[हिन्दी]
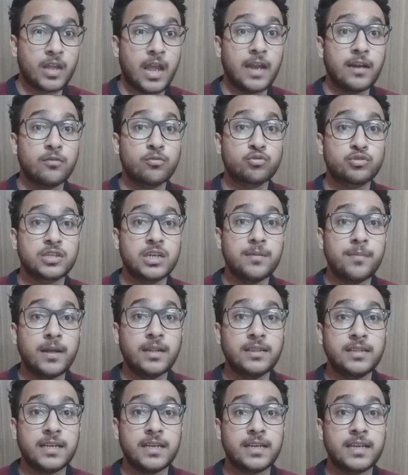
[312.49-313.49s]
एंड उसके बाद
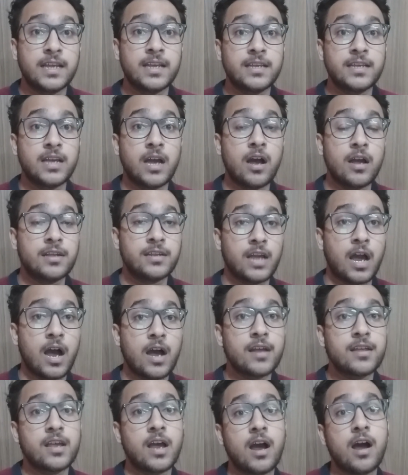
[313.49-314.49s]
देखिए कि हाँ
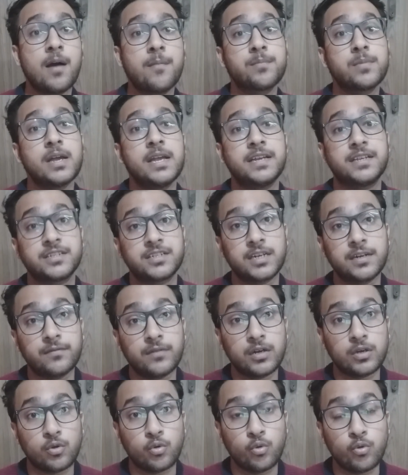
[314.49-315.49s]
यहाँ यहाँ आपका एक्स्ट्रा
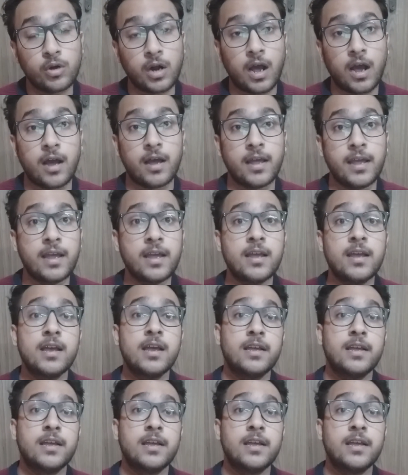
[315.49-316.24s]
वर्क हो रहा है